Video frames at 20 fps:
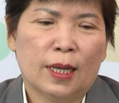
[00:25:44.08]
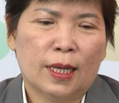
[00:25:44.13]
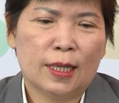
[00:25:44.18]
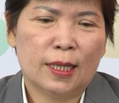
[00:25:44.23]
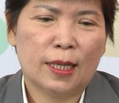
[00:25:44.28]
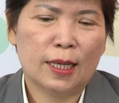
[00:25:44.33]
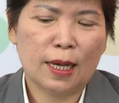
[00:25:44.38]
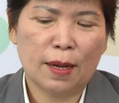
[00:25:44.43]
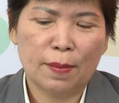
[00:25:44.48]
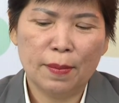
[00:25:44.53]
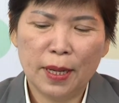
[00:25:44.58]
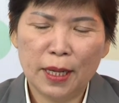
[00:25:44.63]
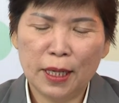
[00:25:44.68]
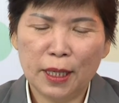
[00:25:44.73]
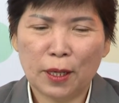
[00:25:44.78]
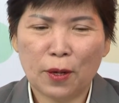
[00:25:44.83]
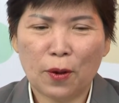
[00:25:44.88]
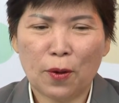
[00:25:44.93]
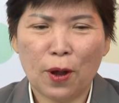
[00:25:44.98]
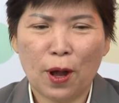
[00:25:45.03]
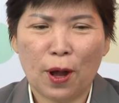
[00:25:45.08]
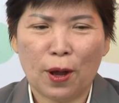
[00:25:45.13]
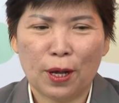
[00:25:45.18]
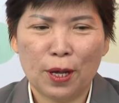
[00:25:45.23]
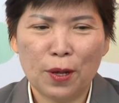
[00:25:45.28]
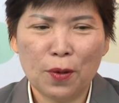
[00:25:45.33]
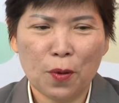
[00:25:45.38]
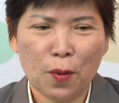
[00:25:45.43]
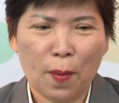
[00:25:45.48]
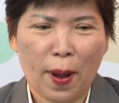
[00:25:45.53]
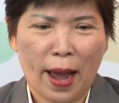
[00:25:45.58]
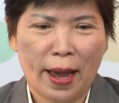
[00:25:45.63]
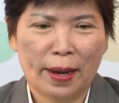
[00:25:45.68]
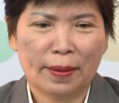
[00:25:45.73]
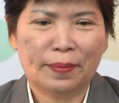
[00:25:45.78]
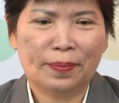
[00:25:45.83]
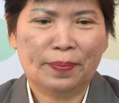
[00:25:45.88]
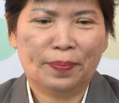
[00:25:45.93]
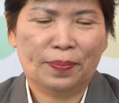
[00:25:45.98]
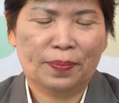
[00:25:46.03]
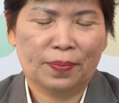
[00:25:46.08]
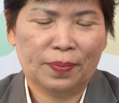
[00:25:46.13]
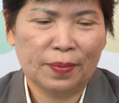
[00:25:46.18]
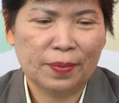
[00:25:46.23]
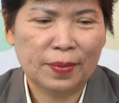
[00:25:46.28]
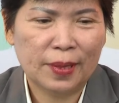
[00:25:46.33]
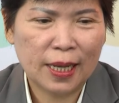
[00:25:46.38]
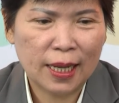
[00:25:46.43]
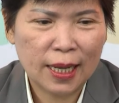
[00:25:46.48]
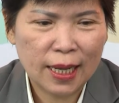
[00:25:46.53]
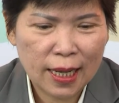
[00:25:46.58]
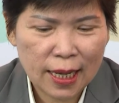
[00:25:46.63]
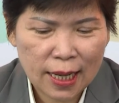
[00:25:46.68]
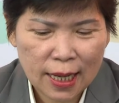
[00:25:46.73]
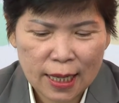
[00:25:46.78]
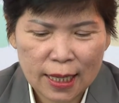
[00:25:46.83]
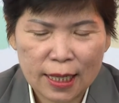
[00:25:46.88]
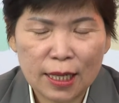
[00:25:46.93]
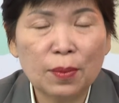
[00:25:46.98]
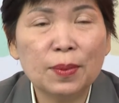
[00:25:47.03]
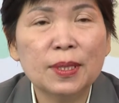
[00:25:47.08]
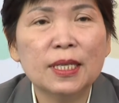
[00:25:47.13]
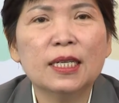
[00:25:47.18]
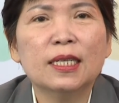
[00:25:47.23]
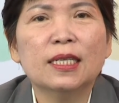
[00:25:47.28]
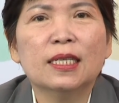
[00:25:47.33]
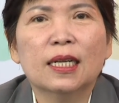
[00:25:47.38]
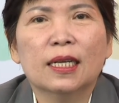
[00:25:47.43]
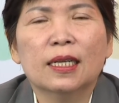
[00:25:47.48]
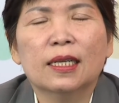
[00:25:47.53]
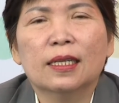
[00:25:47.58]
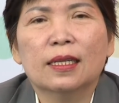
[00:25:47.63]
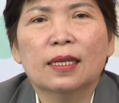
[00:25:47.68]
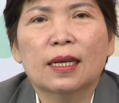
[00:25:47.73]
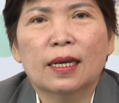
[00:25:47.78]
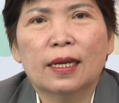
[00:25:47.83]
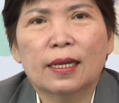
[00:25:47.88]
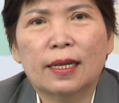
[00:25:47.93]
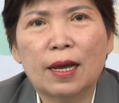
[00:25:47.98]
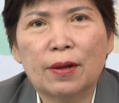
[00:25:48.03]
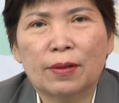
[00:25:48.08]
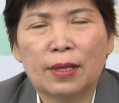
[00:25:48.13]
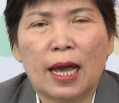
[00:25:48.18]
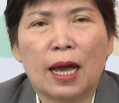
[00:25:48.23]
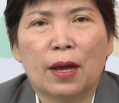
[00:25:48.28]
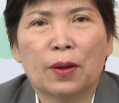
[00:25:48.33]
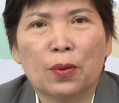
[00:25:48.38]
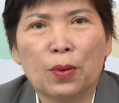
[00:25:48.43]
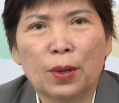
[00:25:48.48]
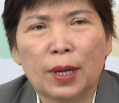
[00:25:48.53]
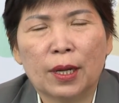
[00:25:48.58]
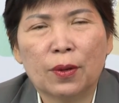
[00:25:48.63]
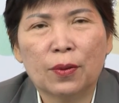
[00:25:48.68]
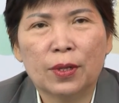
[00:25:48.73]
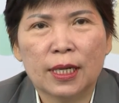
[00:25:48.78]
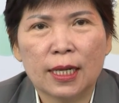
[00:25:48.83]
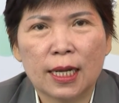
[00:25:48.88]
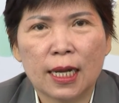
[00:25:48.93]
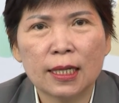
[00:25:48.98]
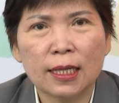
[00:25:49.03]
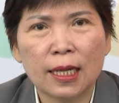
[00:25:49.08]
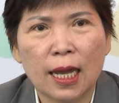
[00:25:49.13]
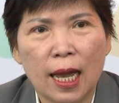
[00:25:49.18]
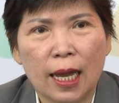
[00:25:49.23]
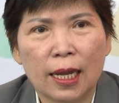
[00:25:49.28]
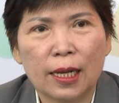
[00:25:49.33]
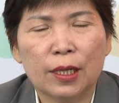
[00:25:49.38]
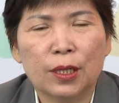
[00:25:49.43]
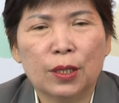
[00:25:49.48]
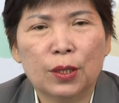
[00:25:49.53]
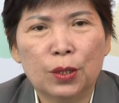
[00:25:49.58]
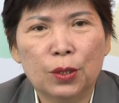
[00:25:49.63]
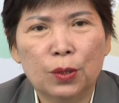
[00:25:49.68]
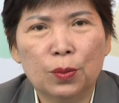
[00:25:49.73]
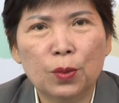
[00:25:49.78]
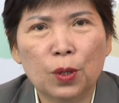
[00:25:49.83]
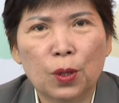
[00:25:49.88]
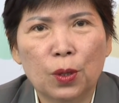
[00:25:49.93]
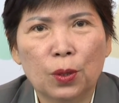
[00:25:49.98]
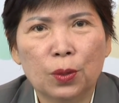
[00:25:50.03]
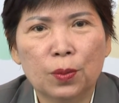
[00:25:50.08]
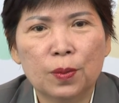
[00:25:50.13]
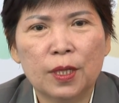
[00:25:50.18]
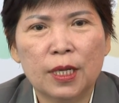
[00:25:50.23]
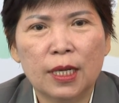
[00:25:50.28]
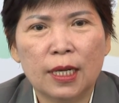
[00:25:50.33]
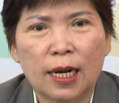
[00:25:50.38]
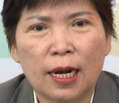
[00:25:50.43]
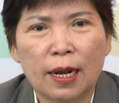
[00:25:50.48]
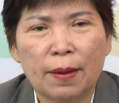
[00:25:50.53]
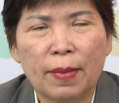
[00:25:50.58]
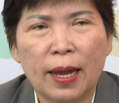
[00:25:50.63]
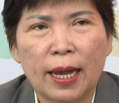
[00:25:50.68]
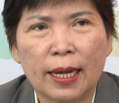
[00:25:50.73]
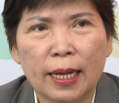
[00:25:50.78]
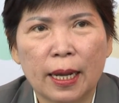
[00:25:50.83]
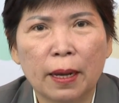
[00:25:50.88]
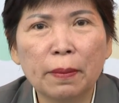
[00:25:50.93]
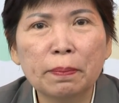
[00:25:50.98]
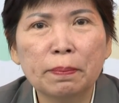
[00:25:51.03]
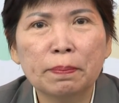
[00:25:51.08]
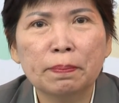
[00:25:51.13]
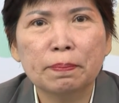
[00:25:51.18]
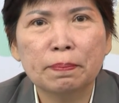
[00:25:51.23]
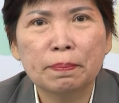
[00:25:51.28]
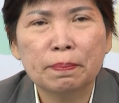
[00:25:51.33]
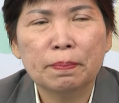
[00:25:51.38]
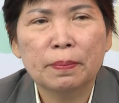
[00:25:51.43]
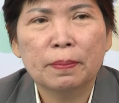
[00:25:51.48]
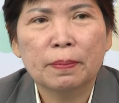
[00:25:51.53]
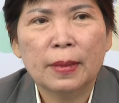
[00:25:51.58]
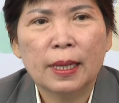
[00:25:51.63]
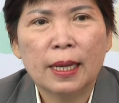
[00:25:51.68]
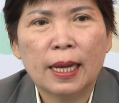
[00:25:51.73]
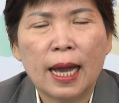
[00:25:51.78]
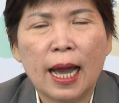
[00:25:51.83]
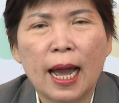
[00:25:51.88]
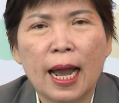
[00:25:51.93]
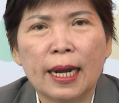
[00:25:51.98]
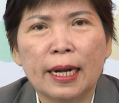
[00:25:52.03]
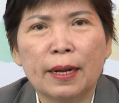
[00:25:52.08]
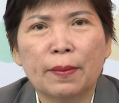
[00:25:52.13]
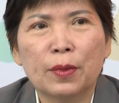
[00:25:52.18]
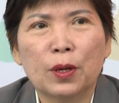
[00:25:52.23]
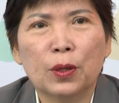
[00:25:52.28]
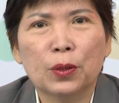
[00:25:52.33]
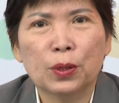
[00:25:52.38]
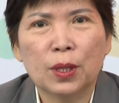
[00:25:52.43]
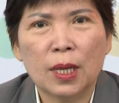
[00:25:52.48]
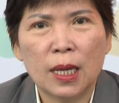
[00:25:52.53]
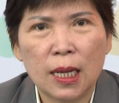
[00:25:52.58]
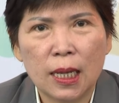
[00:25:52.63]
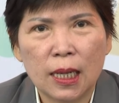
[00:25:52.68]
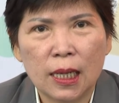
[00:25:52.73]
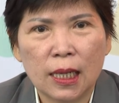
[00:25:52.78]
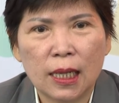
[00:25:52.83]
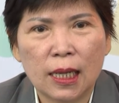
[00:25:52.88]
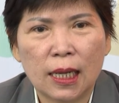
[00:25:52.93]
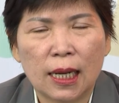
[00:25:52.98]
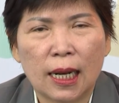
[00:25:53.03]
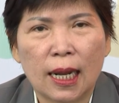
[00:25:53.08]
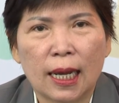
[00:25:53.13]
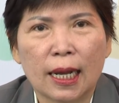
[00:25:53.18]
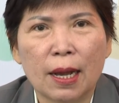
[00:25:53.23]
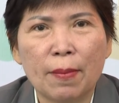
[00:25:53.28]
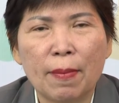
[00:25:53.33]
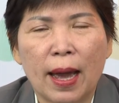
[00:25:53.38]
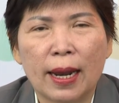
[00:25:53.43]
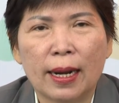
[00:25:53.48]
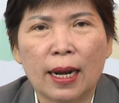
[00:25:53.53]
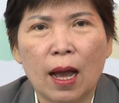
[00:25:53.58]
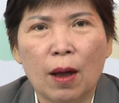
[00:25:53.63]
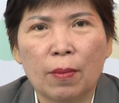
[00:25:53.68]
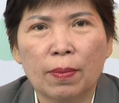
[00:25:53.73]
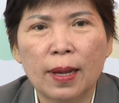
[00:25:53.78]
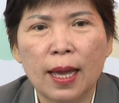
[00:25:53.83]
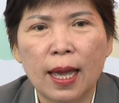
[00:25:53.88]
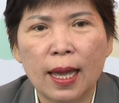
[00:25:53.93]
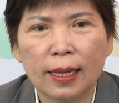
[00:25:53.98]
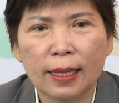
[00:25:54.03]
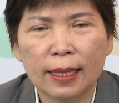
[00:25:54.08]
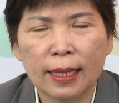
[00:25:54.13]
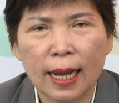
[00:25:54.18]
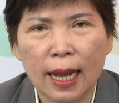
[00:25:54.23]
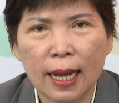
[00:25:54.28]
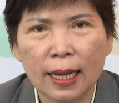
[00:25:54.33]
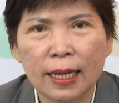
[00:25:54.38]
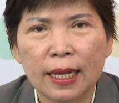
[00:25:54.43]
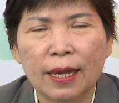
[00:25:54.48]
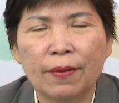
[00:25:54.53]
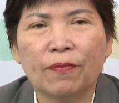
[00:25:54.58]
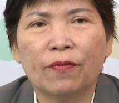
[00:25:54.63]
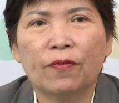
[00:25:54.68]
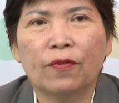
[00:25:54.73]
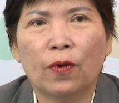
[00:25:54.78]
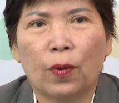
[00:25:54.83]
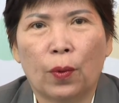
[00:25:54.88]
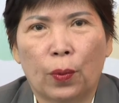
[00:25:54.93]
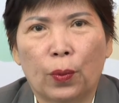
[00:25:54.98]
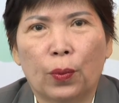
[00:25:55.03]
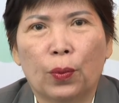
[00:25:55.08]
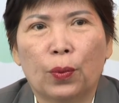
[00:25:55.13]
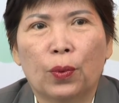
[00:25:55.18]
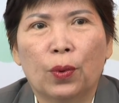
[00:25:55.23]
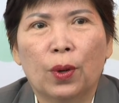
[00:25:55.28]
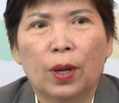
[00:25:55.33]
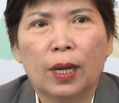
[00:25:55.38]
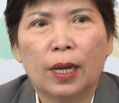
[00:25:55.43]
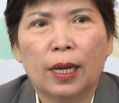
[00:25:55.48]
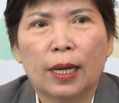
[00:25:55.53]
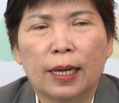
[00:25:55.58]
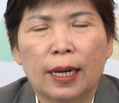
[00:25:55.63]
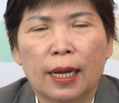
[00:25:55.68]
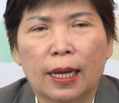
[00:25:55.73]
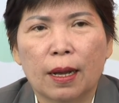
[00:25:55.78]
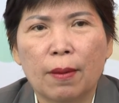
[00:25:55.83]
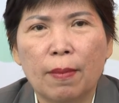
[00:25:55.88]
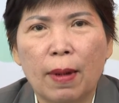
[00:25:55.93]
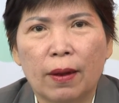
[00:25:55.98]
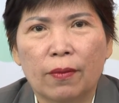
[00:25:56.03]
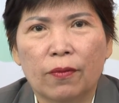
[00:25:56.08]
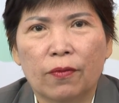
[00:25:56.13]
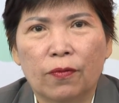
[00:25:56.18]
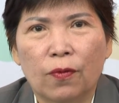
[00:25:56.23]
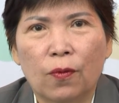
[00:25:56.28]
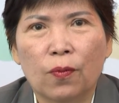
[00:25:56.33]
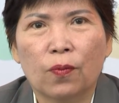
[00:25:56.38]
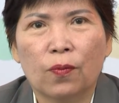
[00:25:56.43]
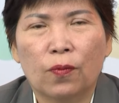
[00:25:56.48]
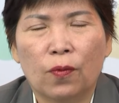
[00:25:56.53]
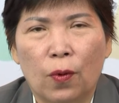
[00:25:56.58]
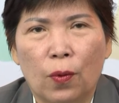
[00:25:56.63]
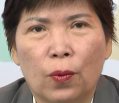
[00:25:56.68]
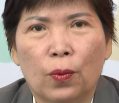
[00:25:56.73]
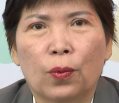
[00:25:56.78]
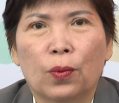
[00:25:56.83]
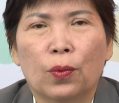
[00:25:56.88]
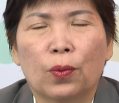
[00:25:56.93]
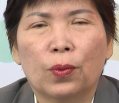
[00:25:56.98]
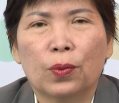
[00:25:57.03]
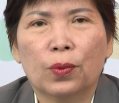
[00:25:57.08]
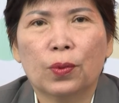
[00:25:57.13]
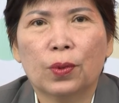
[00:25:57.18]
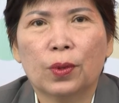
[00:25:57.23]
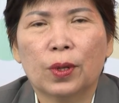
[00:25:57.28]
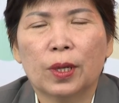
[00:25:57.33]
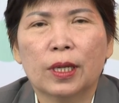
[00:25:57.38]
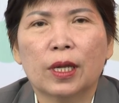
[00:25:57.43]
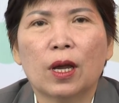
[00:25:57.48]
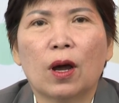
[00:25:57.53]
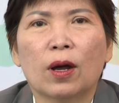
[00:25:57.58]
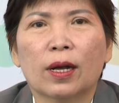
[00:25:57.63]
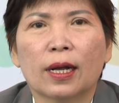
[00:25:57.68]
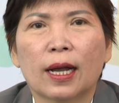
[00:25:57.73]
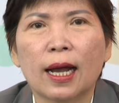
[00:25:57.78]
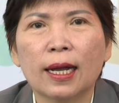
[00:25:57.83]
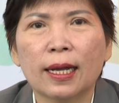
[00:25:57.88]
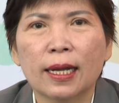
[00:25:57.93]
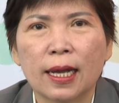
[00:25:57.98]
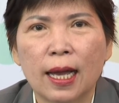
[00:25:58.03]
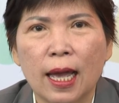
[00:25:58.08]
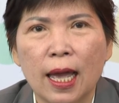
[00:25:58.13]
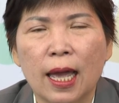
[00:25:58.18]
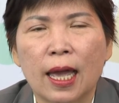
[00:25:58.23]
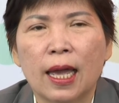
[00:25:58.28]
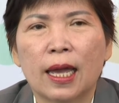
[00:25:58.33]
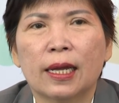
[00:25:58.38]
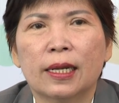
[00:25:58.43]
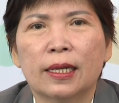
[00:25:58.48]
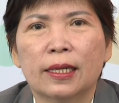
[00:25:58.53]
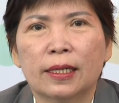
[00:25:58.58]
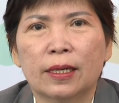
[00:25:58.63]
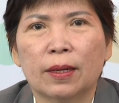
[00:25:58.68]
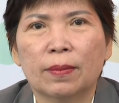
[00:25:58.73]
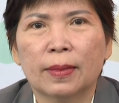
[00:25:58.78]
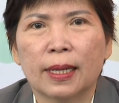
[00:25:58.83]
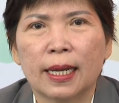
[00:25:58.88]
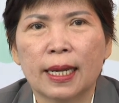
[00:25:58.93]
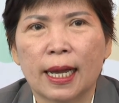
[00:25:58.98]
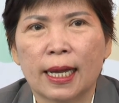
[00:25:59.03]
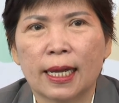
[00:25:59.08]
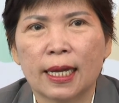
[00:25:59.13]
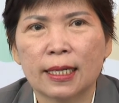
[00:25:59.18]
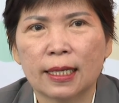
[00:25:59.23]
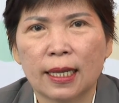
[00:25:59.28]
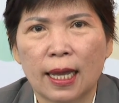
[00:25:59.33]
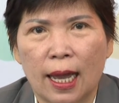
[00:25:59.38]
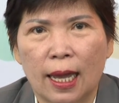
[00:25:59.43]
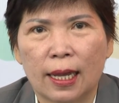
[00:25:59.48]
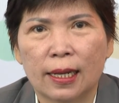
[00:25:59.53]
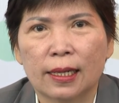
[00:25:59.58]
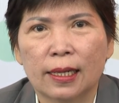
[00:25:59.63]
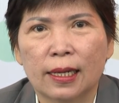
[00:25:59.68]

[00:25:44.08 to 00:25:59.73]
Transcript: Xin cảm ơn câu hỏi của bạn. Trong cái chương trình ờ, đào tạo của ngành quản trị khách sạn, chúng tôi chia ra làm hai cấp. Hai năm đầu tiên là các bạn học hết các nghiệp vụ để các bạn phục vụ cho các nghề trong cái ngành khách sạn